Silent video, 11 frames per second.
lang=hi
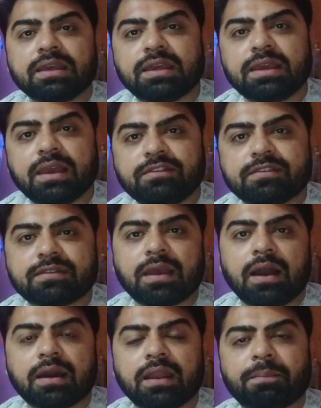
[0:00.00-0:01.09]
कि जिसके
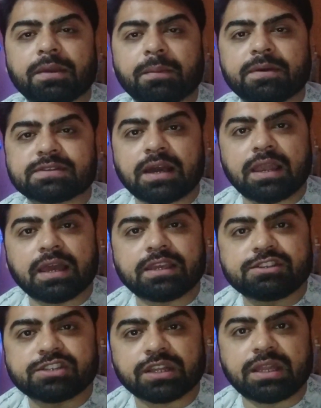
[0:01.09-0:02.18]
अगर आपके पास कला की
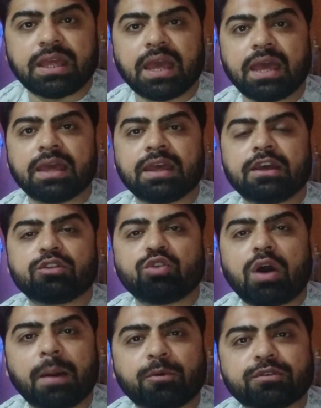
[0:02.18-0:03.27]
शक्ति है तो
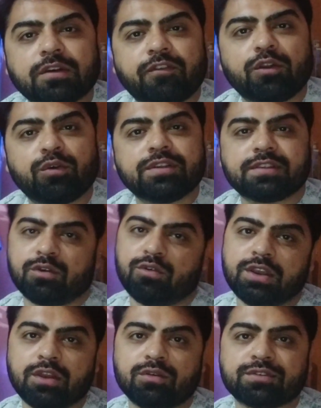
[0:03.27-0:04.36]
आपको सफल होने से कोई
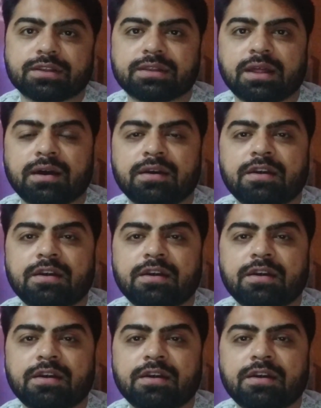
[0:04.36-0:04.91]
नहीं रोक सकता